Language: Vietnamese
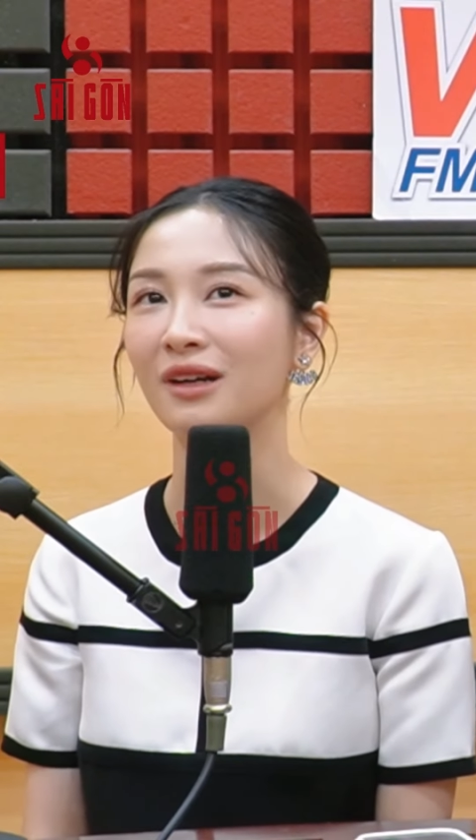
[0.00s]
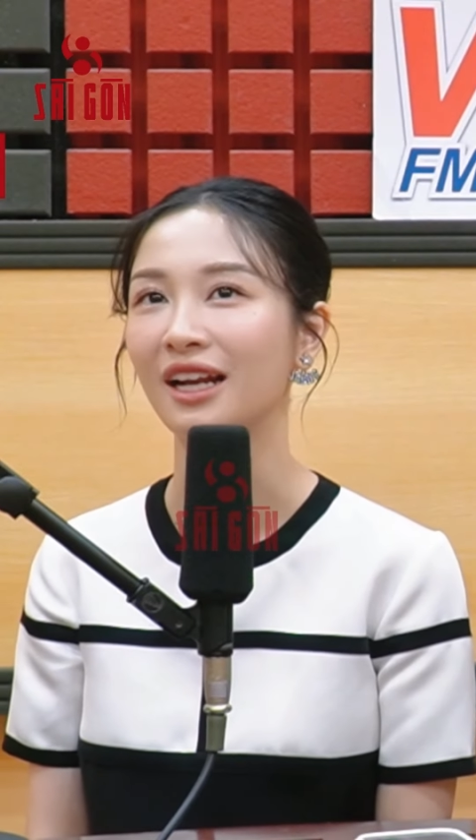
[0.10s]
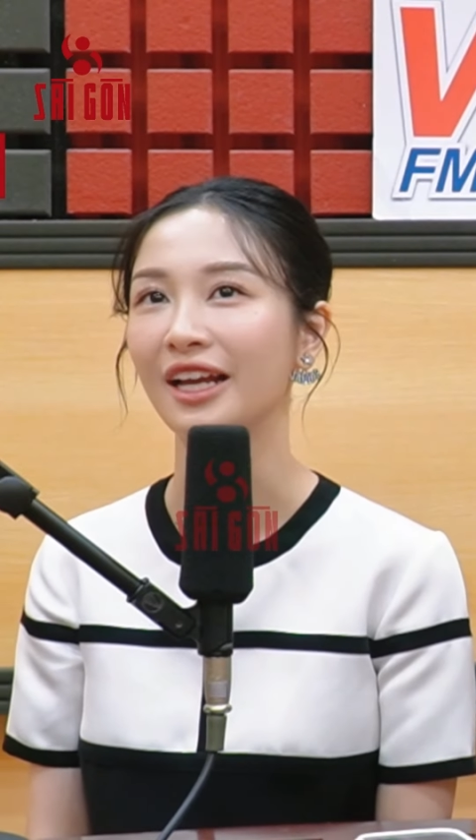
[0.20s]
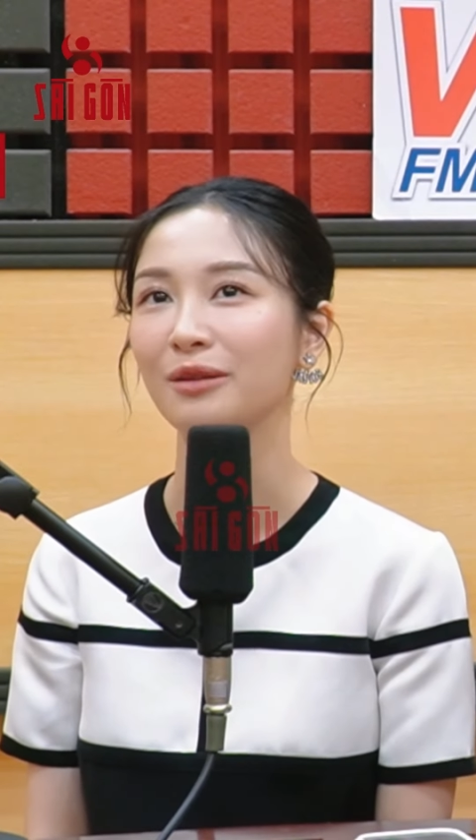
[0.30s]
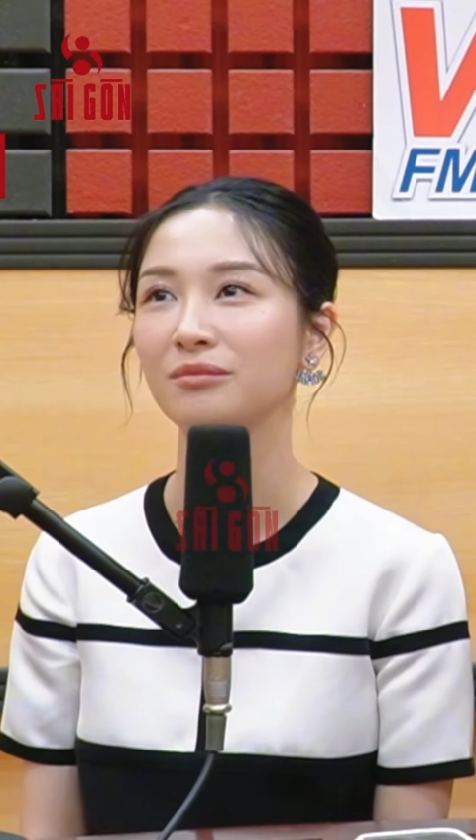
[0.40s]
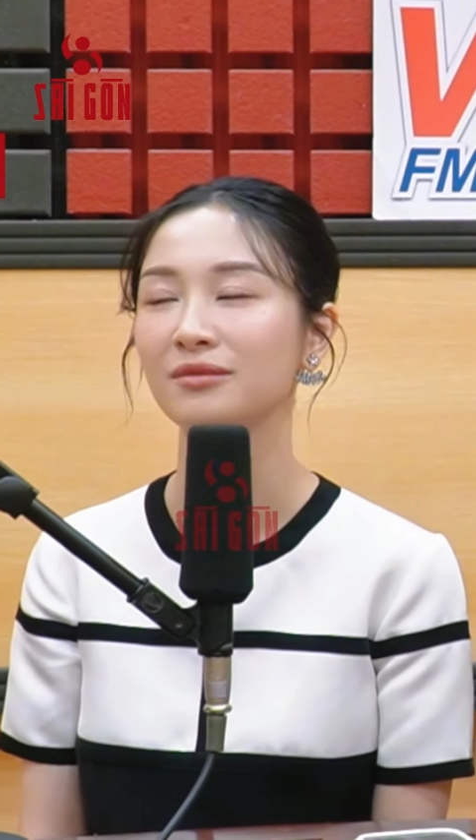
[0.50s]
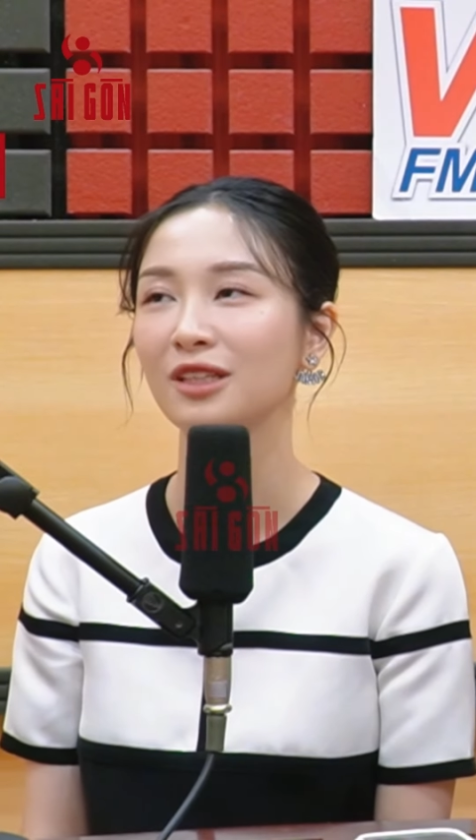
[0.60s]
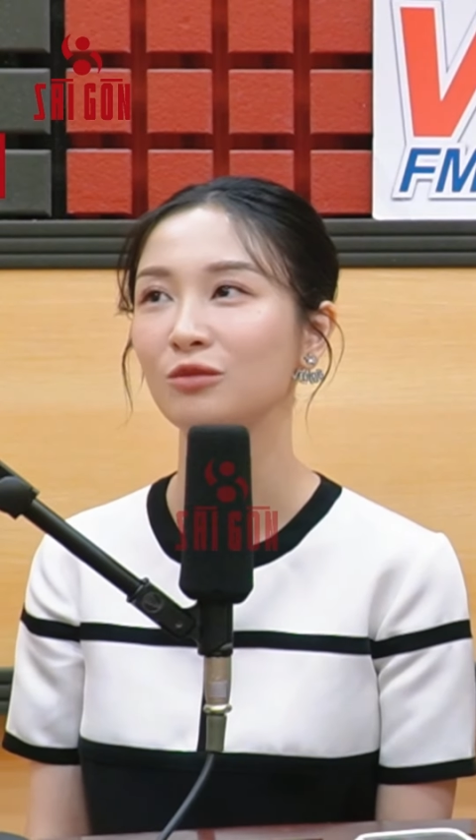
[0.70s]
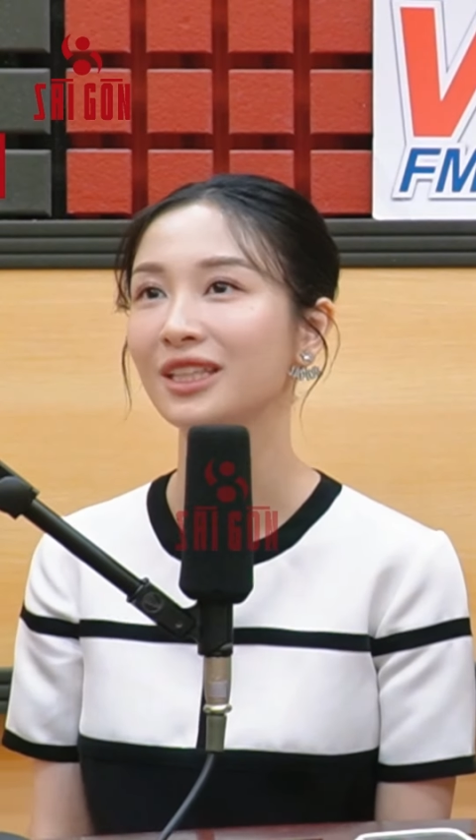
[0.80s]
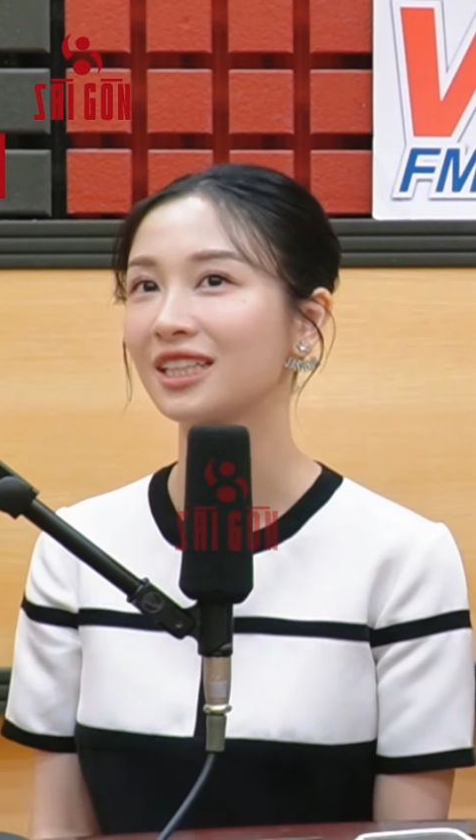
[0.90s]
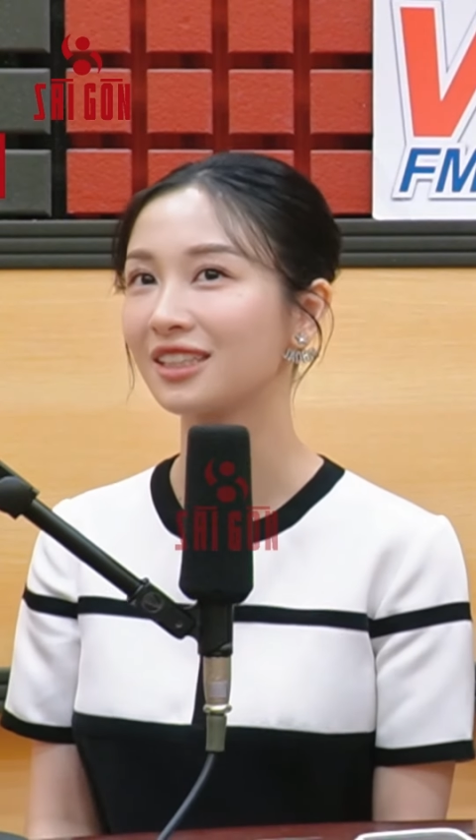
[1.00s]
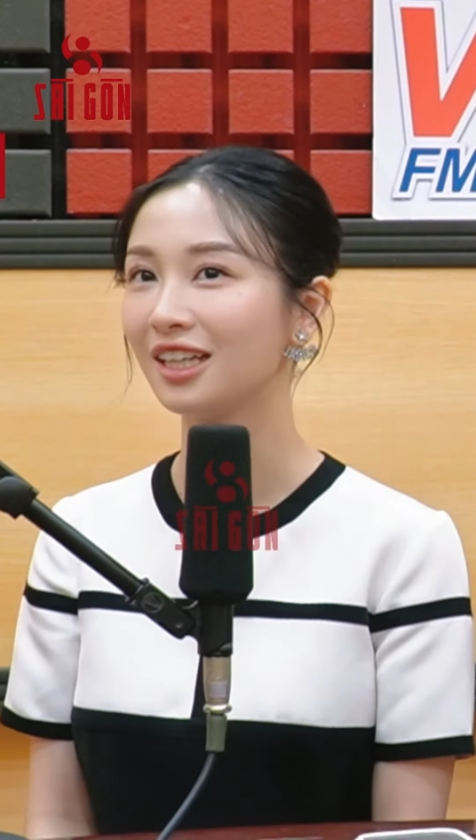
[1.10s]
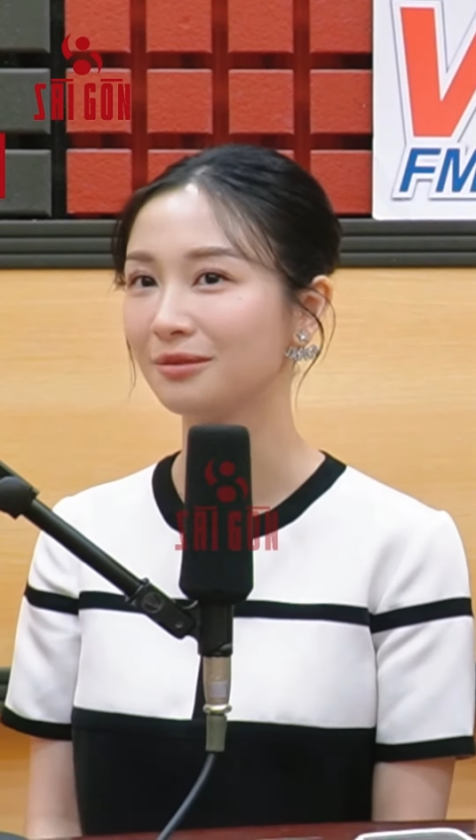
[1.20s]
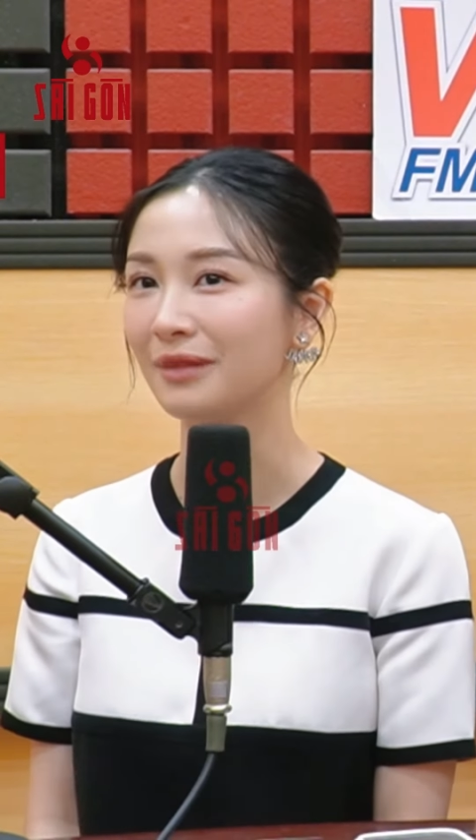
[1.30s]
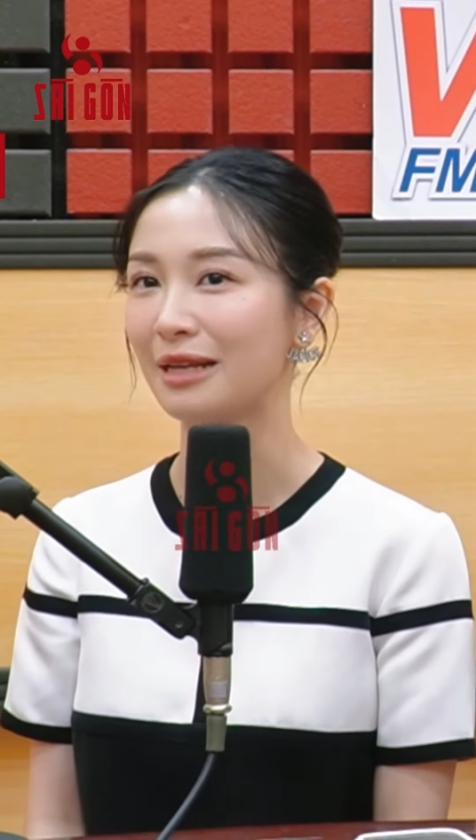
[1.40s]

mà là em không thích ăn cơm.